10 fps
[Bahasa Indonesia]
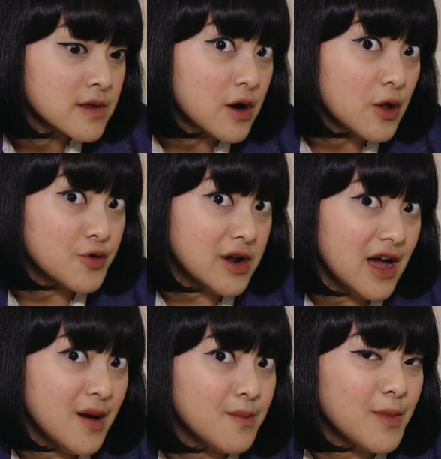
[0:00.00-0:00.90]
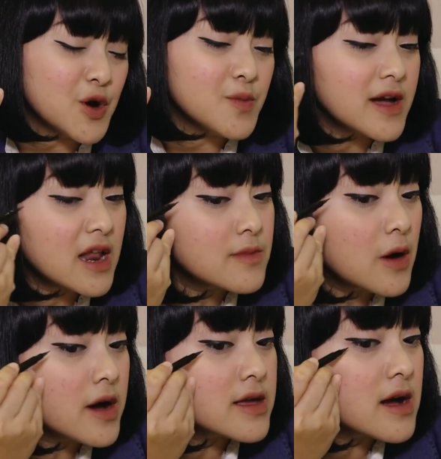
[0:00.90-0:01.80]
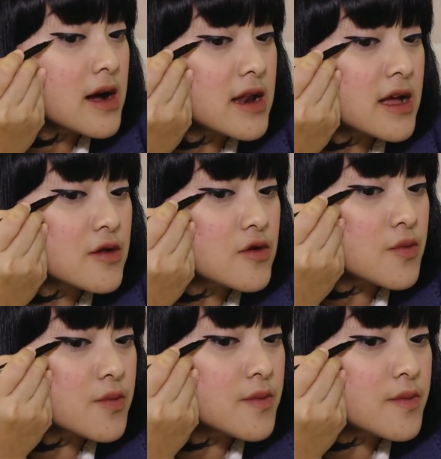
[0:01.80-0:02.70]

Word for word: Kalau udah, baru bagian bawahnya kalian tutup.